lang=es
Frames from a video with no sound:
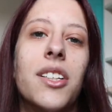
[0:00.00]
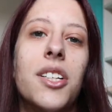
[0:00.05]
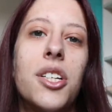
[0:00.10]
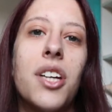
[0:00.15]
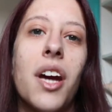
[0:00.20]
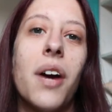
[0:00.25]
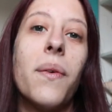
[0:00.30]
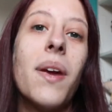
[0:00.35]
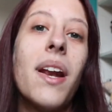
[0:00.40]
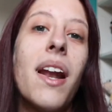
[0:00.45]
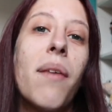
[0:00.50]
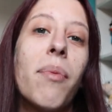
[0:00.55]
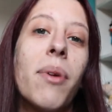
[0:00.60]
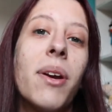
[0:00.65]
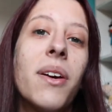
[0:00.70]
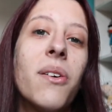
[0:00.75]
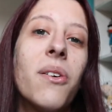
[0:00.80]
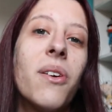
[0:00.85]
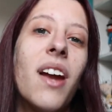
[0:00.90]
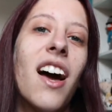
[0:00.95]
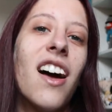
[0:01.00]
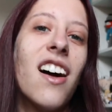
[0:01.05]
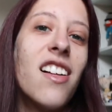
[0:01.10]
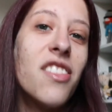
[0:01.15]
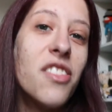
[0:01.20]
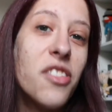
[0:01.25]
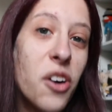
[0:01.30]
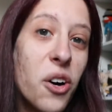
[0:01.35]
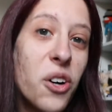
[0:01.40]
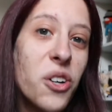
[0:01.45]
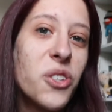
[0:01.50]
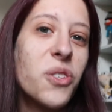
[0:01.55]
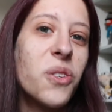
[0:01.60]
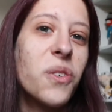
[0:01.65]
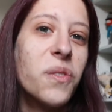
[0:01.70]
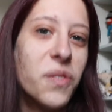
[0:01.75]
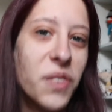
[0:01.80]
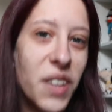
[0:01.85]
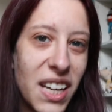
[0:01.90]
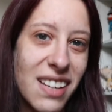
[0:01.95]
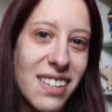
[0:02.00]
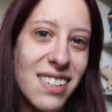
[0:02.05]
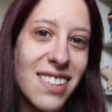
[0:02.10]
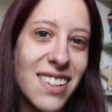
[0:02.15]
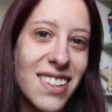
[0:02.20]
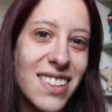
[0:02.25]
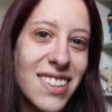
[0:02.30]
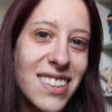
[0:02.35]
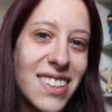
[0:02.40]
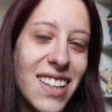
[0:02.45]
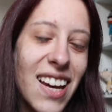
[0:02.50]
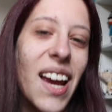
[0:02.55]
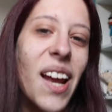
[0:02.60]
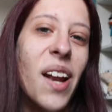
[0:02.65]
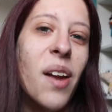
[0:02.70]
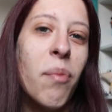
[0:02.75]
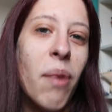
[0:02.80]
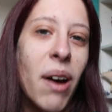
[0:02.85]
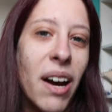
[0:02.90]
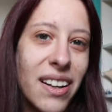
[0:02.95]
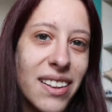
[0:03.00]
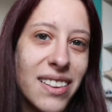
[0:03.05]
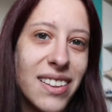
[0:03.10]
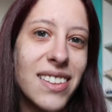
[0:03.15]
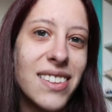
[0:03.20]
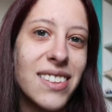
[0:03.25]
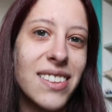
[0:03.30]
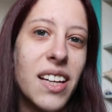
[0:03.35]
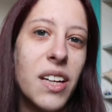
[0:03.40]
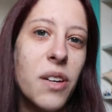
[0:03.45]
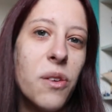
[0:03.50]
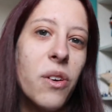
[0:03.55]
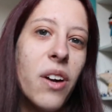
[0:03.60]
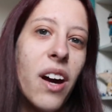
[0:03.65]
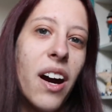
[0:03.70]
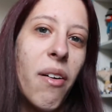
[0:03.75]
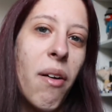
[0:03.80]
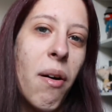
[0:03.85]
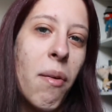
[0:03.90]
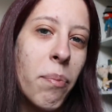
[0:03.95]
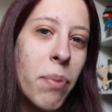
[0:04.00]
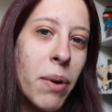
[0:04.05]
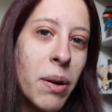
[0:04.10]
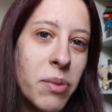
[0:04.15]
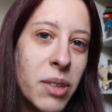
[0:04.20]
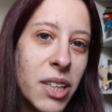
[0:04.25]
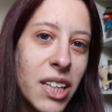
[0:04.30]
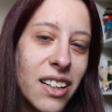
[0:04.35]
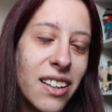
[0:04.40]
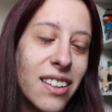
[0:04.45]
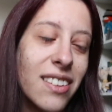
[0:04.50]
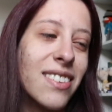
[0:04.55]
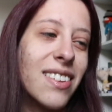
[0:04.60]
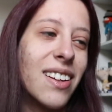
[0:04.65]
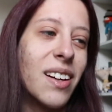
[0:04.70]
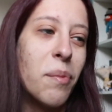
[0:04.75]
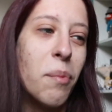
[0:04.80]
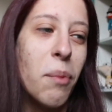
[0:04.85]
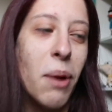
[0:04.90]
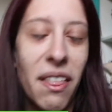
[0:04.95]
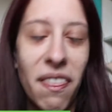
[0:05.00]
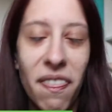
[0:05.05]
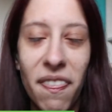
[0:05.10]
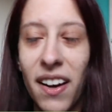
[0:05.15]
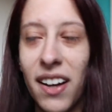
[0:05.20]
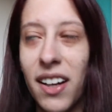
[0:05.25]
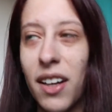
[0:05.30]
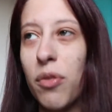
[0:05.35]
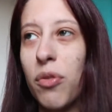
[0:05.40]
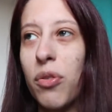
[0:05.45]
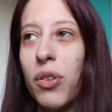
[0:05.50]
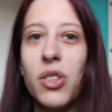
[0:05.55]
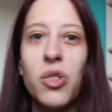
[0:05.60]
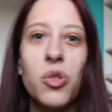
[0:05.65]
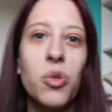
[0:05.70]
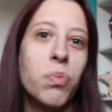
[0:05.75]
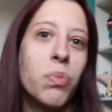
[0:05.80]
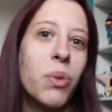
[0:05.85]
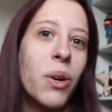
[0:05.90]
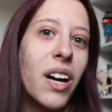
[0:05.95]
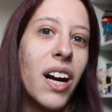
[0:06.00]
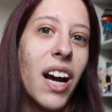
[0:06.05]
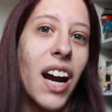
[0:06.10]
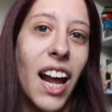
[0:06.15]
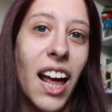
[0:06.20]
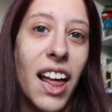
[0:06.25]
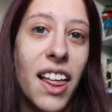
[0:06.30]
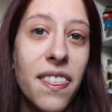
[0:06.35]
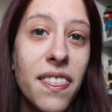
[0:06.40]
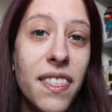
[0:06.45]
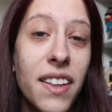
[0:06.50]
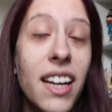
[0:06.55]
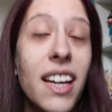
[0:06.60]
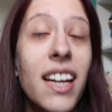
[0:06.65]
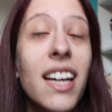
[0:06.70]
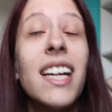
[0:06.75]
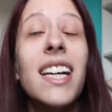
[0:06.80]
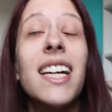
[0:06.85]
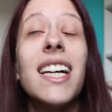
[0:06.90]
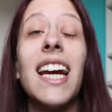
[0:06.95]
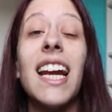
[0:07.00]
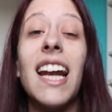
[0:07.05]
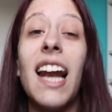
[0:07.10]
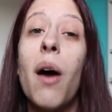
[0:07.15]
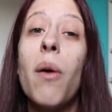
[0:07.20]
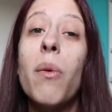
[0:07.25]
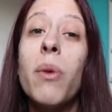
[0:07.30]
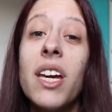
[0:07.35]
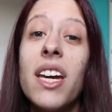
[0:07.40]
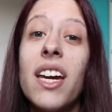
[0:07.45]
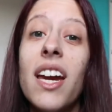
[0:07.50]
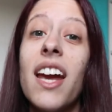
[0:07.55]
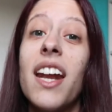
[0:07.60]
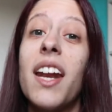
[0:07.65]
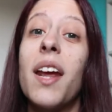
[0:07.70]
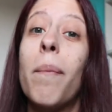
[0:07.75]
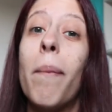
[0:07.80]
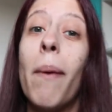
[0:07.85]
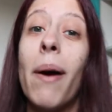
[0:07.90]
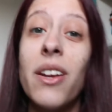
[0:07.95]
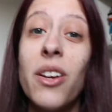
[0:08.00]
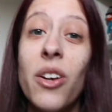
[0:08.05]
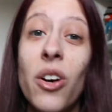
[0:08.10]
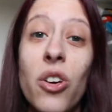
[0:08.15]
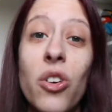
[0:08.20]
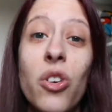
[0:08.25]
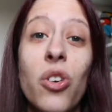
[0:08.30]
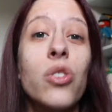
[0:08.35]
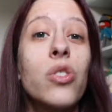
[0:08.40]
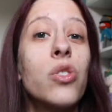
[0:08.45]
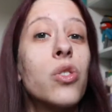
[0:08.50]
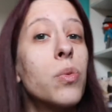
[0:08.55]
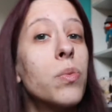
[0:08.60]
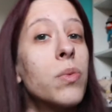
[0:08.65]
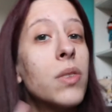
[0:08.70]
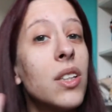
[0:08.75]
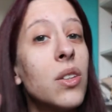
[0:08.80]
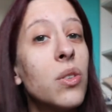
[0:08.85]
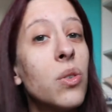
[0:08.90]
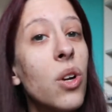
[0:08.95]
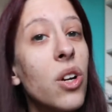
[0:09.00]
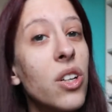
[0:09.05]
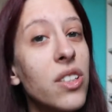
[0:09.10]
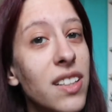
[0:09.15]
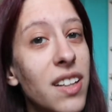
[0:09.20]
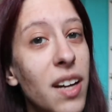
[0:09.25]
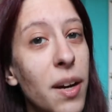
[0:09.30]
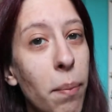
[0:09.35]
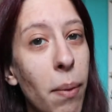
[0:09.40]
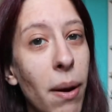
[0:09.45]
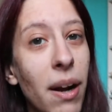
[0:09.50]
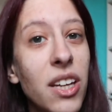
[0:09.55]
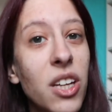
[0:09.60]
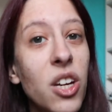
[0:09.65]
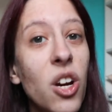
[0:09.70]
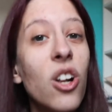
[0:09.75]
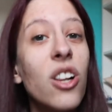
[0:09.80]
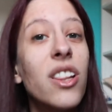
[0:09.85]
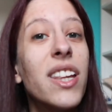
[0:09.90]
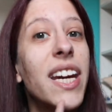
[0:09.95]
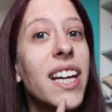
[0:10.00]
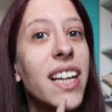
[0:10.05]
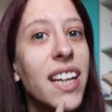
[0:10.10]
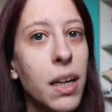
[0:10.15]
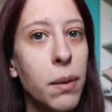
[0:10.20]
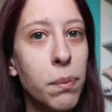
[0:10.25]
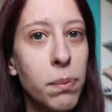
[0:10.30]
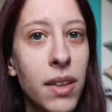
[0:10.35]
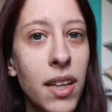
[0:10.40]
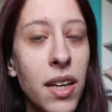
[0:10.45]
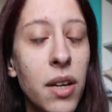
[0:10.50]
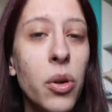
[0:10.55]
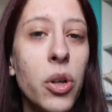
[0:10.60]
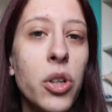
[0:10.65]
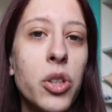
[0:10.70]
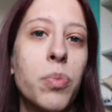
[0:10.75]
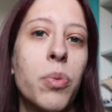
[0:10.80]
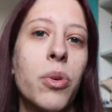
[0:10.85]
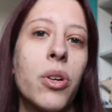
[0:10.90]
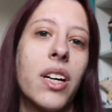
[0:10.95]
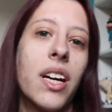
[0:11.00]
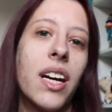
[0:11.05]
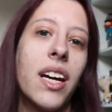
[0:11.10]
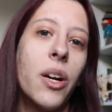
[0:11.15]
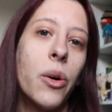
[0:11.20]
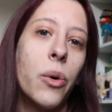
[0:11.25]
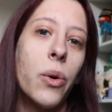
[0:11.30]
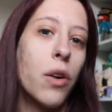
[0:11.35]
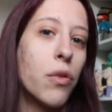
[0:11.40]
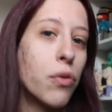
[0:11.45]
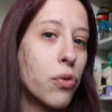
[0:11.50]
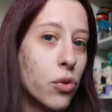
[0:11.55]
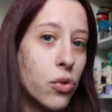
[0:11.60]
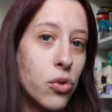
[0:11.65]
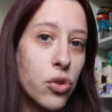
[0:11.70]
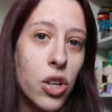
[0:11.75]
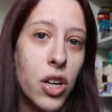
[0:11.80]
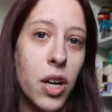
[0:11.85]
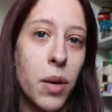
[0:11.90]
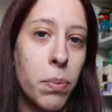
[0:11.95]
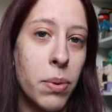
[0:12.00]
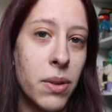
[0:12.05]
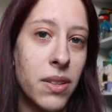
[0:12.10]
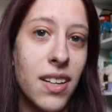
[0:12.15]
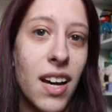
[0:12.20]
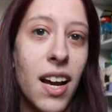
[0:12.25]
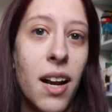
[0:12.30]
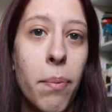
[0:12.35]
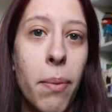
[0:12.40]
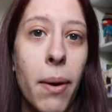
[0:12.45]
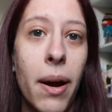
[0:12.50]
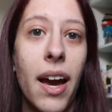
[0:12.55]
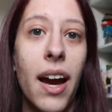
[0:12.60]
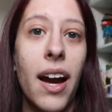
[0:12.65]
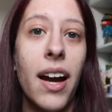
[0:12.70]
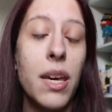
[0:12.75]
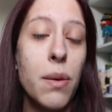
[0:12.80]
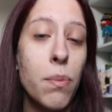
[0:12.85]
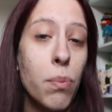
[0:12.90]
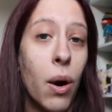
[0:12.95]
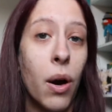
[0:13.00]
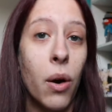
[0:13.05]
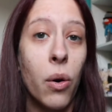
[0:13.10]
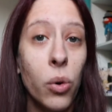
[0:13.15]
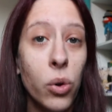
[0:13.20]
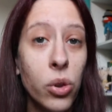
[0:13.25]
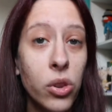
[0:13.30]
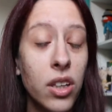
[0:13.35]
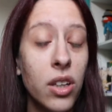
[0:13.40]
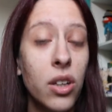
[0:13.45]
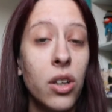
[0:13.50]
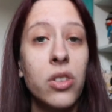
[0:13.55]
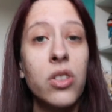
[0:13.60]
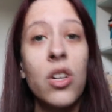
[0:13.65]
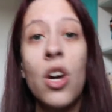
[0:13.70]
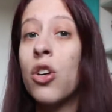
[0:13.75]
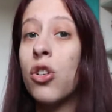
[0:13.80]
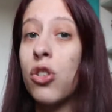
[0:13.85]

Ya vi la película dos veces el martes en una van premiere tremenda que fue súper grande, que la vi en español con subtítulos en español descriptivos porque era una función especial para hipoacústicos.